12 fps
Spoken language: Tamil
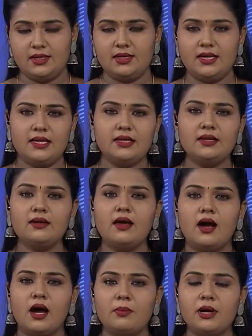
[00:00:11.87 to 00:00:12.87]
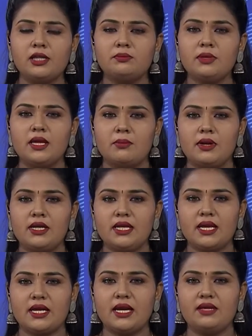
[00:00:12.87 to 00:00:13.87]
டெல்லியில் ஆம் ஆத்மி
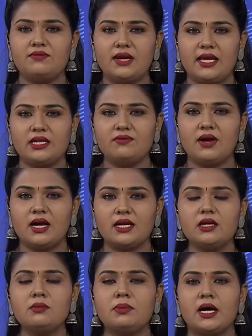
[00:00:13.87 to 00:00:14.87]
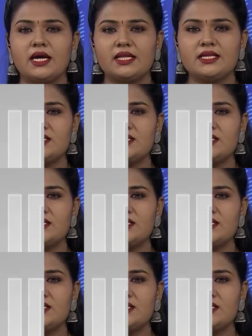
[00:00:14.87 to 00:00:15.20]
எம்எல்ஏக்களை விலைக்கு வாங்க பாரதிய